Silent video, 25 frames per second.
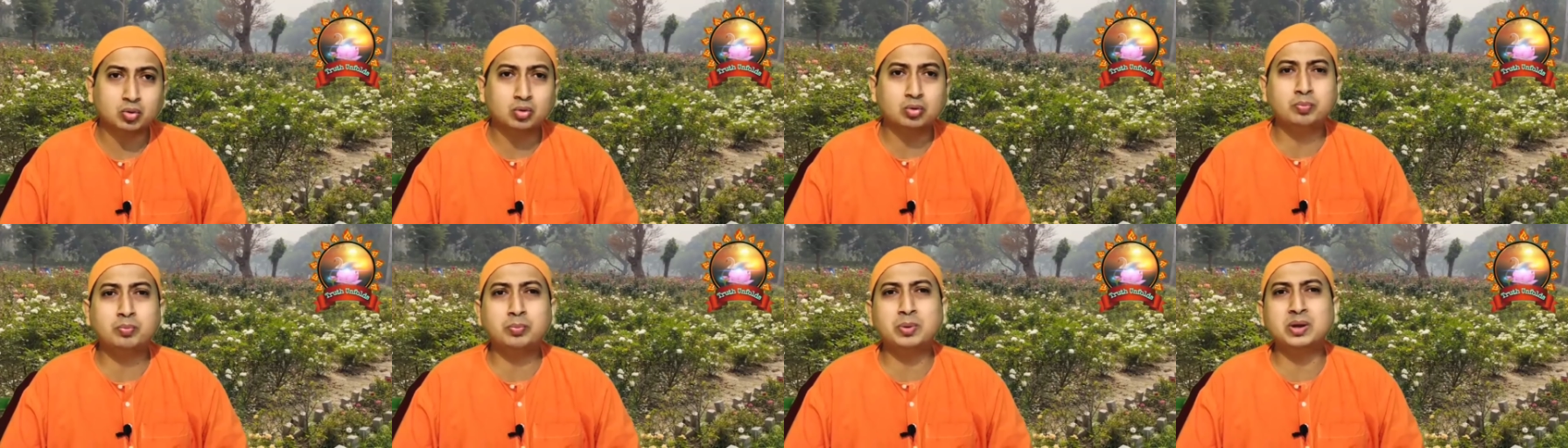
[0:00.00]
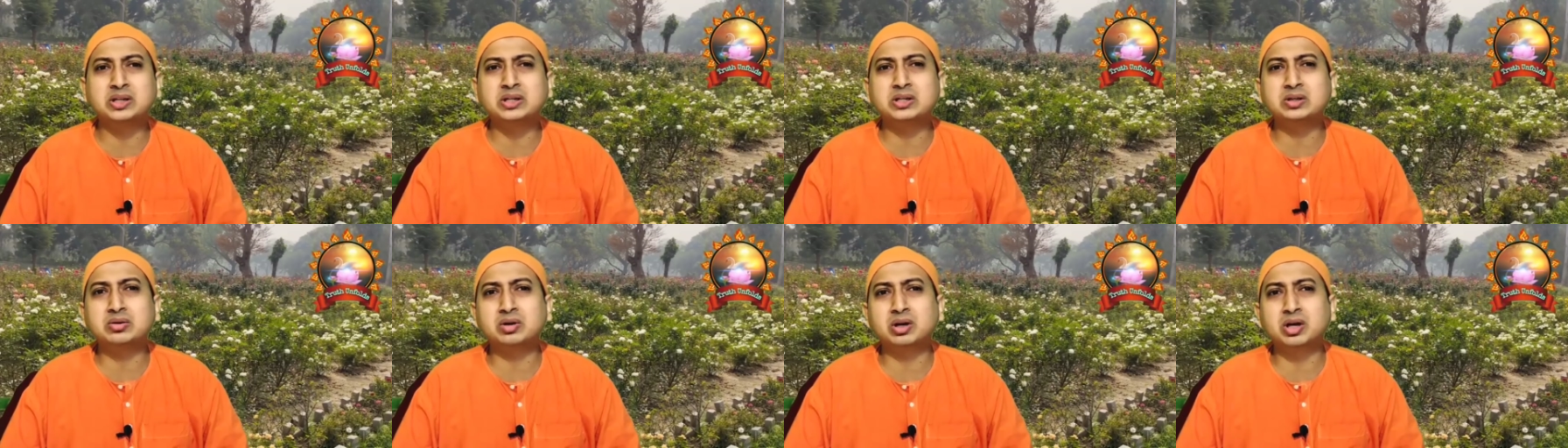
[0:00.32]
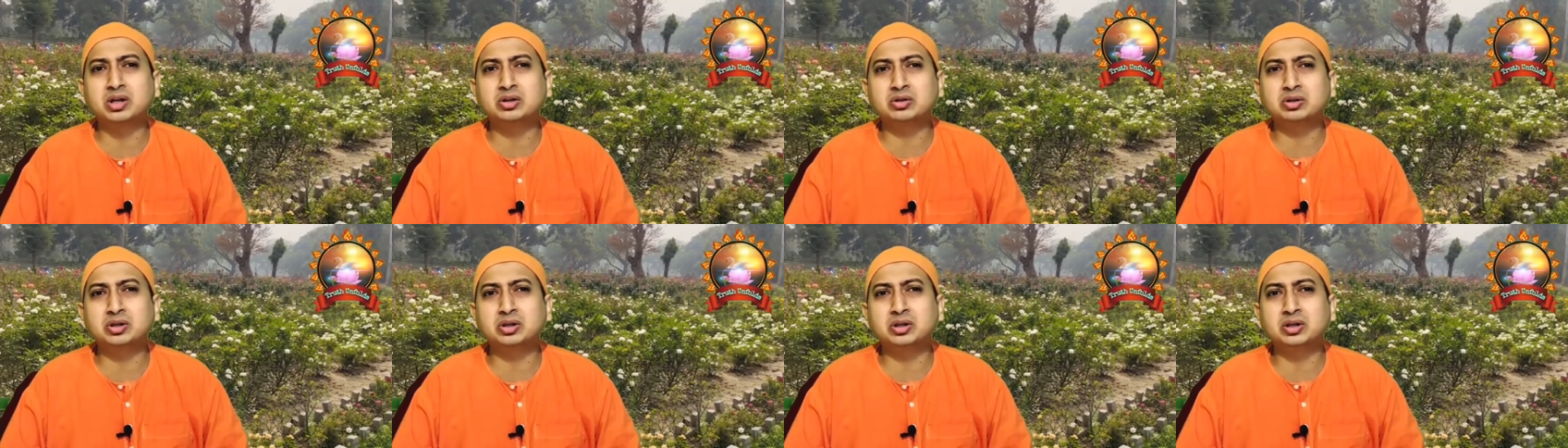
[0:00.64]
খুব বেশি
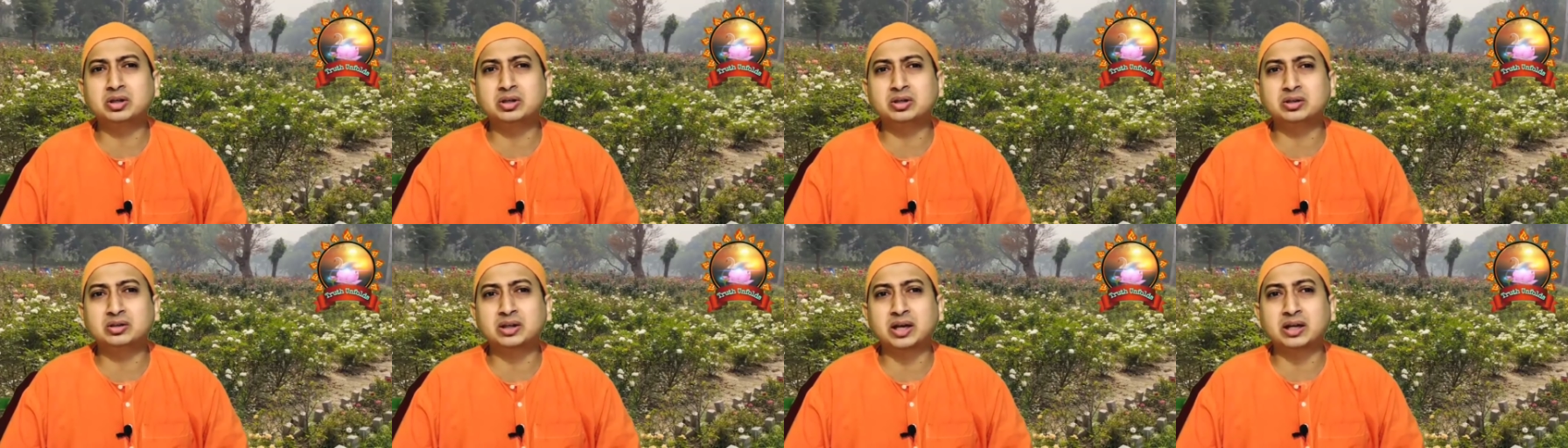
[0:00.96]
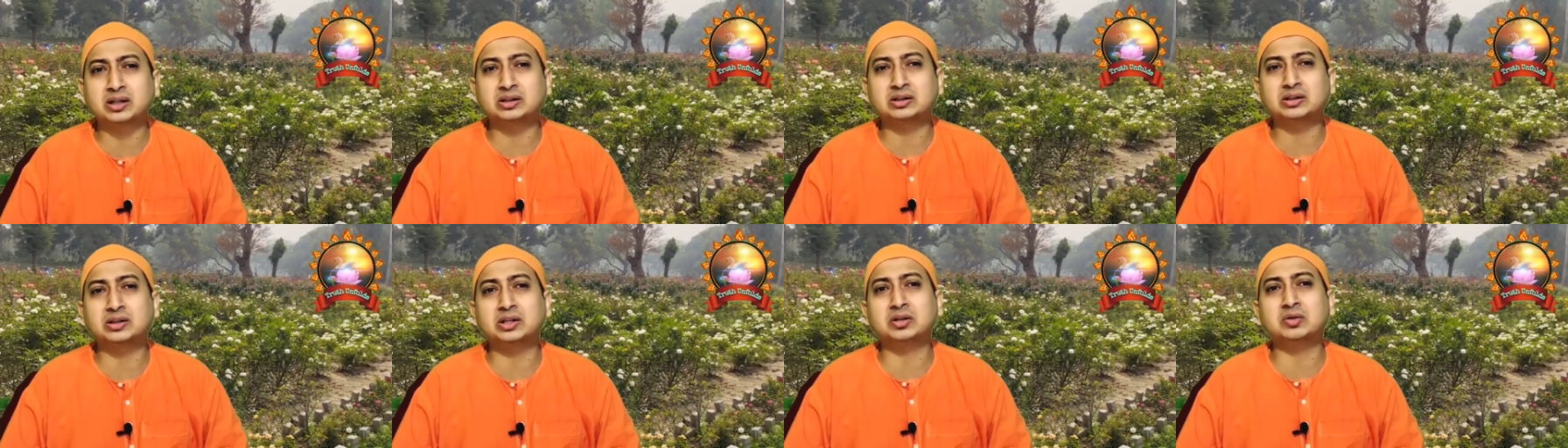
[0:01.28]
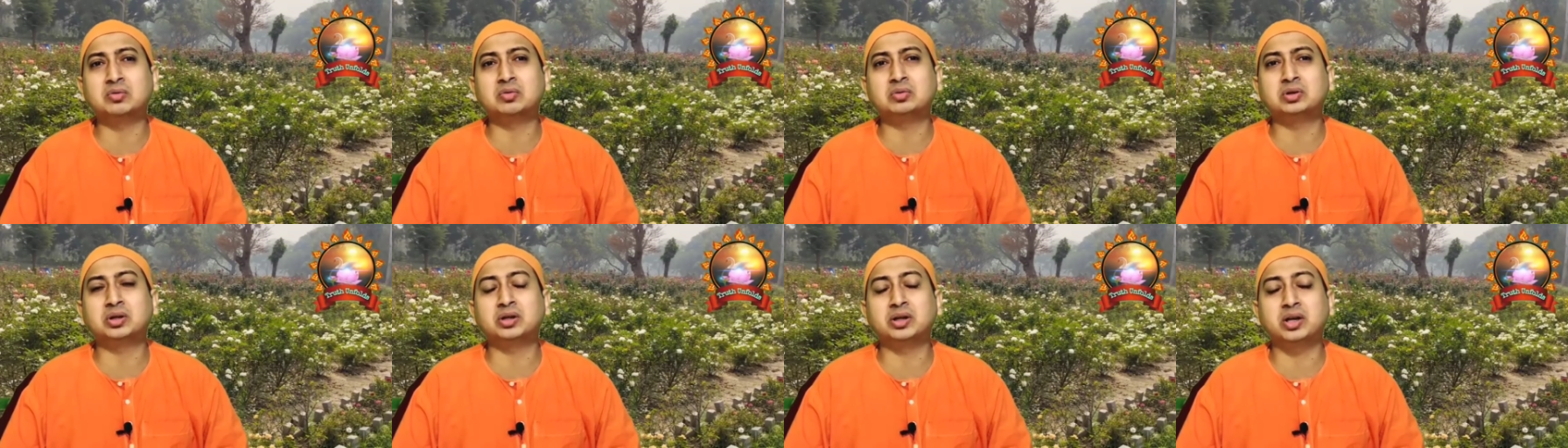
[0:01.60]
হলে যদি তার
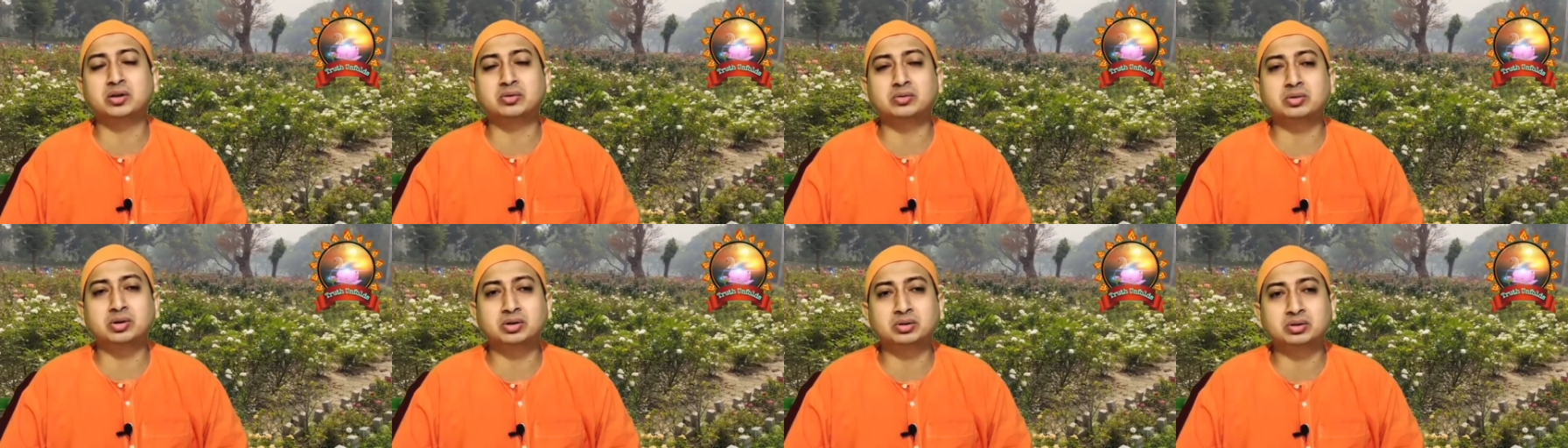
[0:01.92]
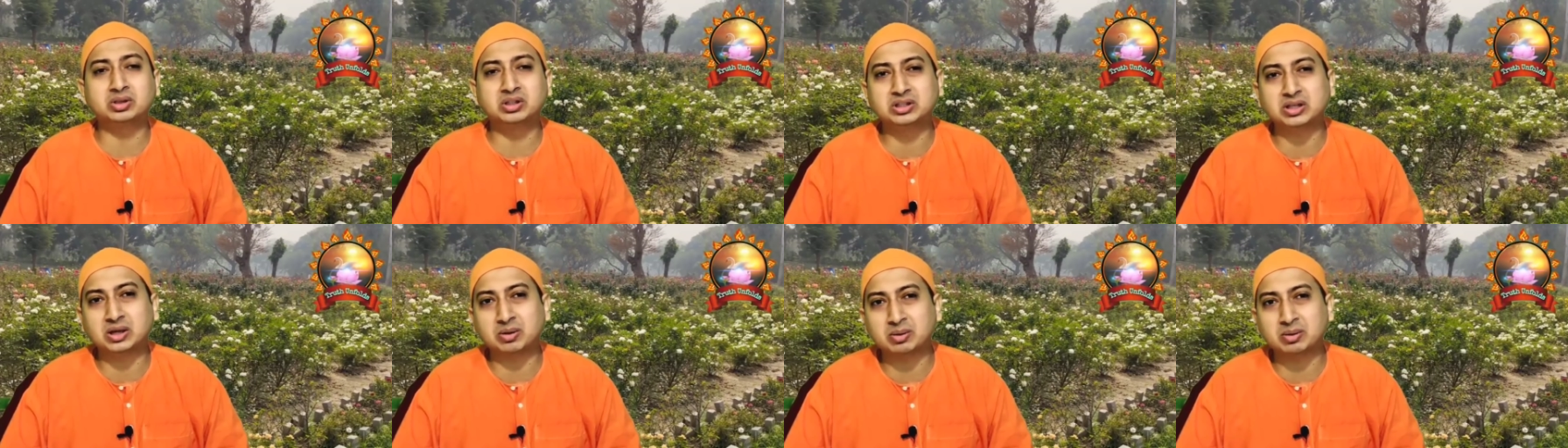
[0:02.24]
থেকেও টেনে টুনে যদি